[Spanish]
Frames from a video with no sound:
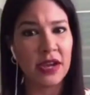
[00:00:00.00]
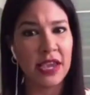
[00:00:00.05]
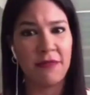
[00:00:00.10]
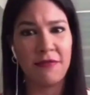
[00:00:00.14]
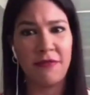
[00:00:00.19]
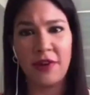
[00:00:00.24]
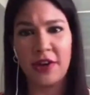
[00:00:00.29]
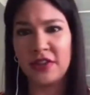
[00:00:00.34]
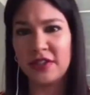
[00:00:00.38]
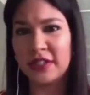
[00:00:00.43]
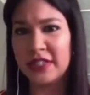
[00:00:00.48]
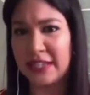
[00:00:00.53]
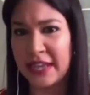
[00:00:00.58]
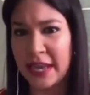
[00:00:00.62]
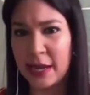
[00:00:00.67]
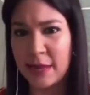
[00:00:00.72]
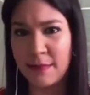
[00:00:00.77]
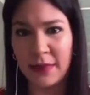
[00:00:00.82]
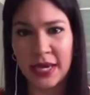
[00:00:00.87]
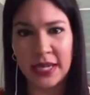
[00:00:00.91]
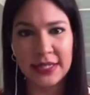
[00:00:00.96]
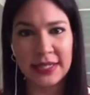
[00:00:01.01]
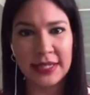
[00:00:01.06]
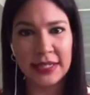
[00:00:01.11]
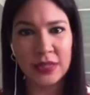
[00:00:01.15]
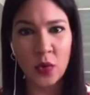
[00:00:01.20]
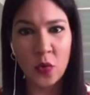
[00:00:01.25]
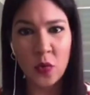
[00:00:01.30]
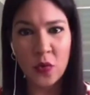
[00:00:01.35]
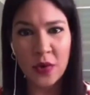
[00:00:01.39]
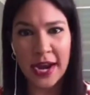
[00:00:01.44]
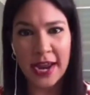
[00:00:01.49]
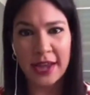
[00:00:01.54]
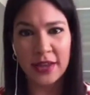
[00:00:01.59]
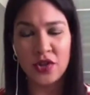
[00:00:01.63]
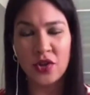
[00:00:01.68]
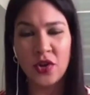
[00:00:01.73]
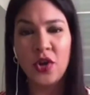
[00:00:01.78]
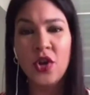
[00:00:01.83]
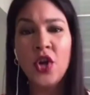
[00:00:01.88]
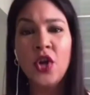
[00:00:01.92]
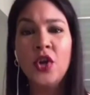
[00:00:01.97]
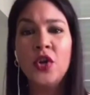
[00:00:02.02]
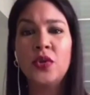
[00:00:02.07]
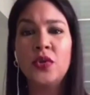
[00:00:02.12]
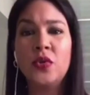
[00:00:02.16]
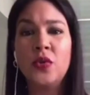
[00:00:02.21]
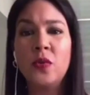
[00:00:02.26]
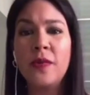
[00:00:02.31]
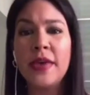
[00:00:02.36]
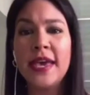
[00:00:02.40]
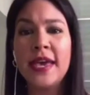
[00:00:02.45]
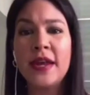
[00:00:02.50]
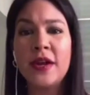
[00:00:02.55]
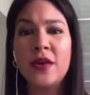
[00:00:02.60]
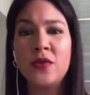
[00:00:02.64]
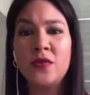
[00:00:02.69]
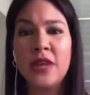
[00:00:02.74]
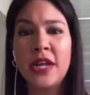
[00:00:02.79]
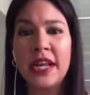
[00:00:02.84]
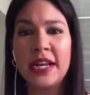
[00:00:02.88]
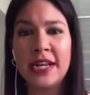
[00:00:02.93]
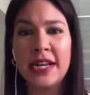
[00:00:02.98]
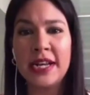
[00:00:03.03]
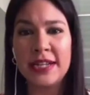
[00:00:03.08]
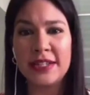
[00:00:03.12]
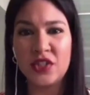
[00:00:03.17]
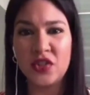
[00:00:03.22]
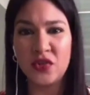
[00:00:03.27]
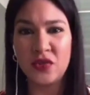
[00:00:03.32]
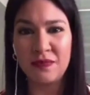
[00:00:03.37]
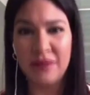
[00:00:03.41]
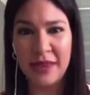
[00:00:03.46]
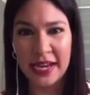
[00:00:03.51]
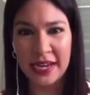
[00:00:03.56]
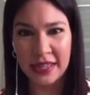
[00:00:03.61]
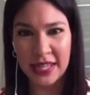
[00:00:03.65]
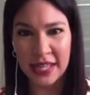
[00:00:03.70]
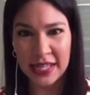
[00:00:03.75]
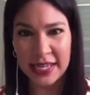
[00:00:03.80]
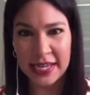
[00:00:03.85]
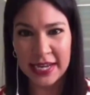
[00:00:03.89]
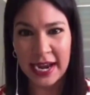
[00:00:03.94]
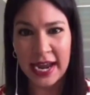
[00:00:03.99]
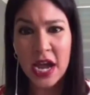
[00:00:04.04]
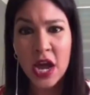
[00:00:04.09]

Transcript: fueron seis meses, un año, tuvieron una relación verdadera.